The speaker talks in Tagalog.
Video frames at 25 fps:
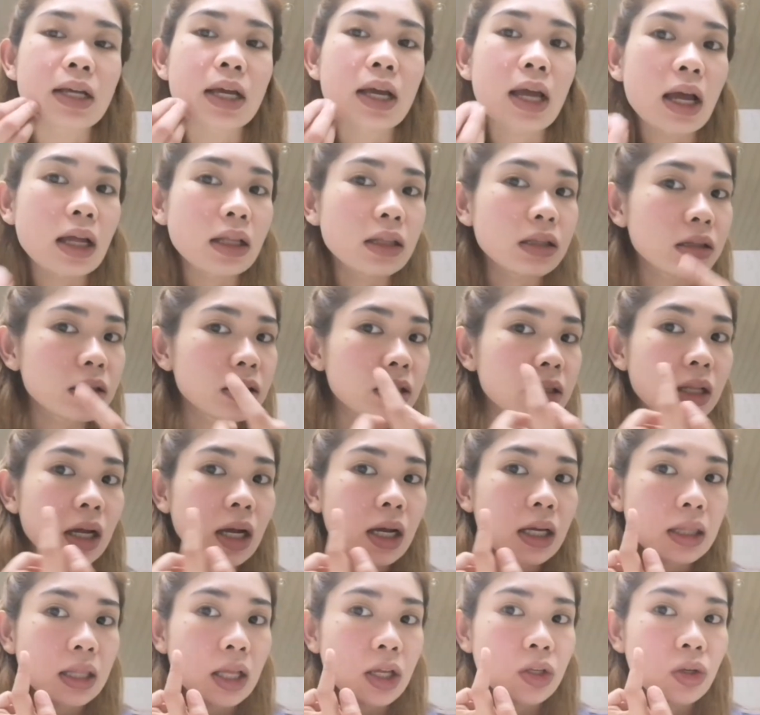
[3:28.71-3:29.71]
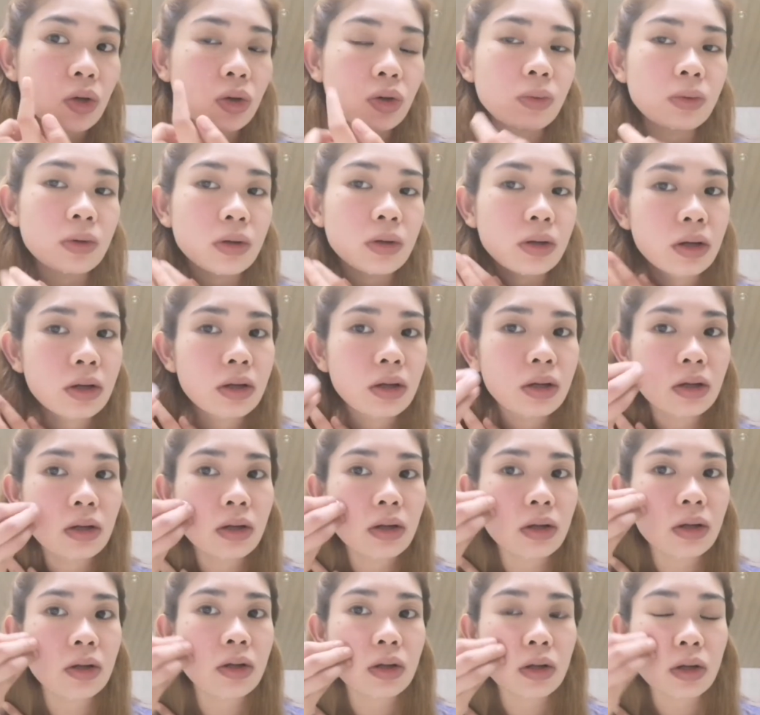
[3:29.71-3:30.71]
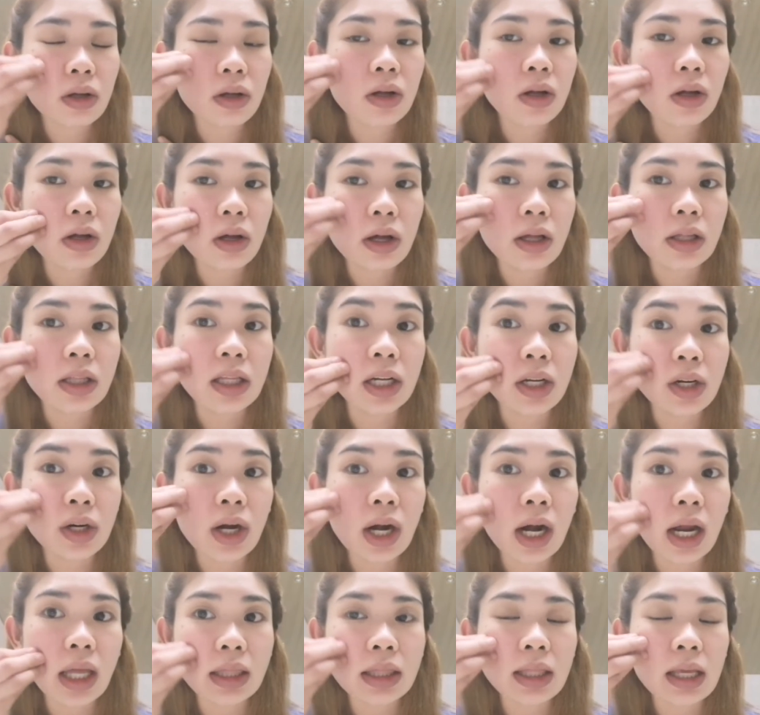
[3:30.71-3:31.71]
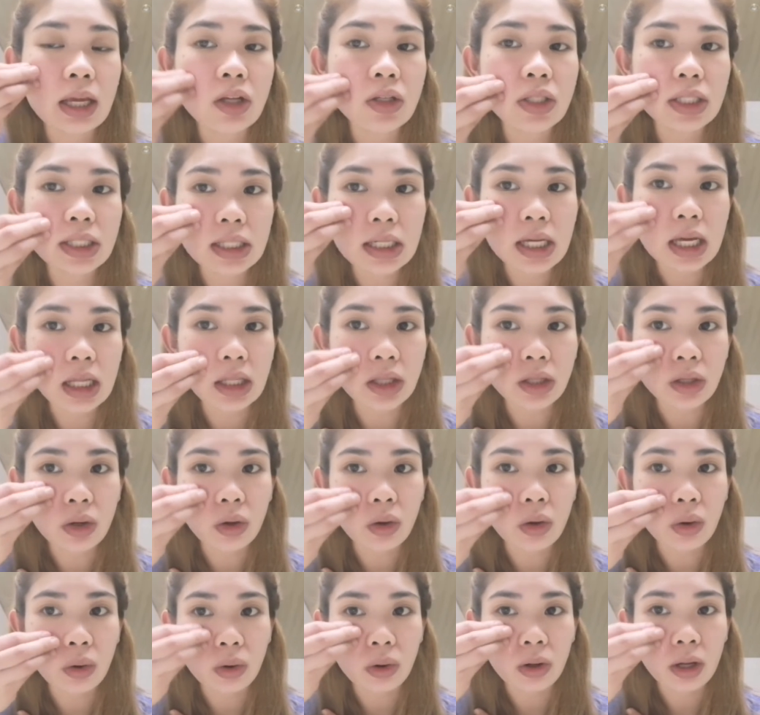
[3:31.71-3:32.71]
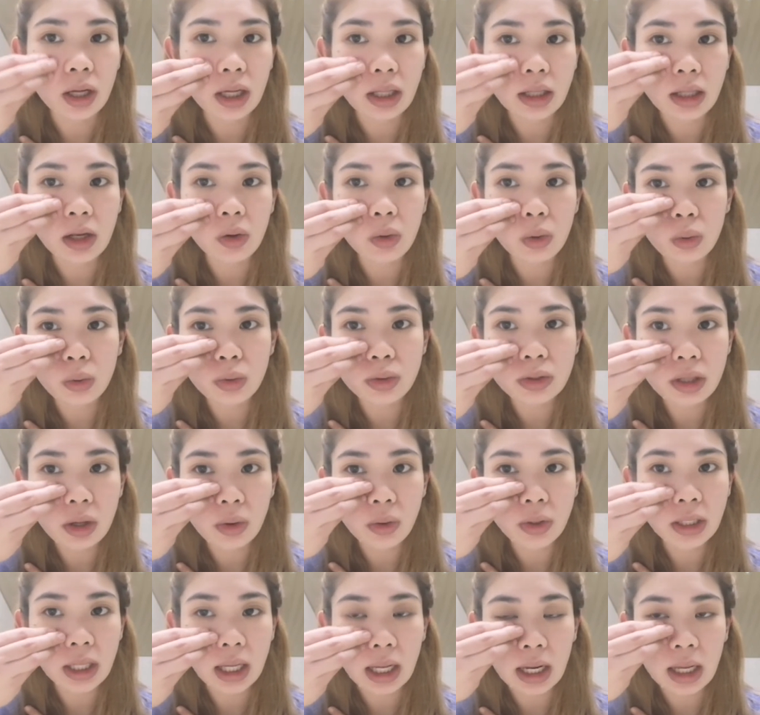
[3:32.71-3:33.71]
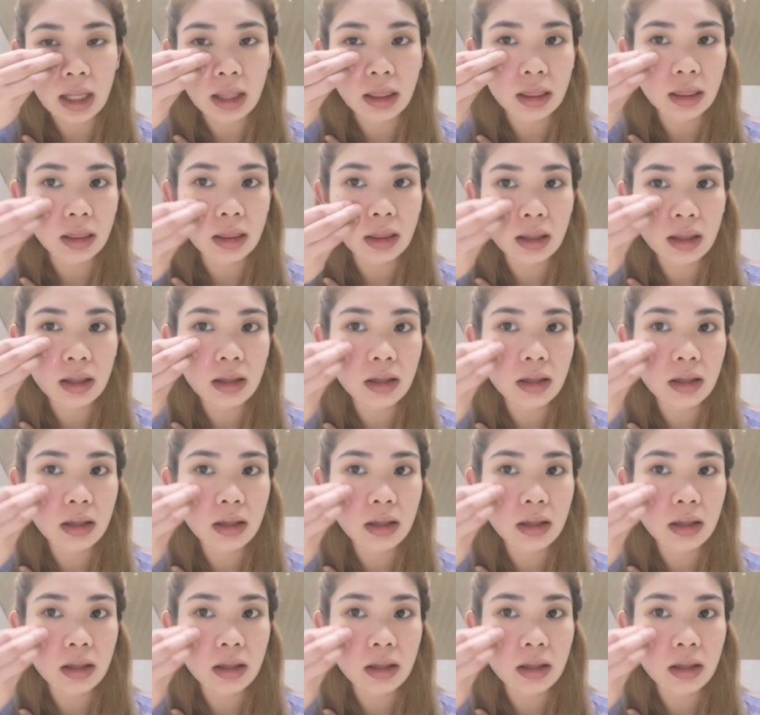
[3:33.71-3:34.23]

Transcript: Ayan, makita nyo, nag-red na yung skin ko. Ayan, nalulusaw na rin.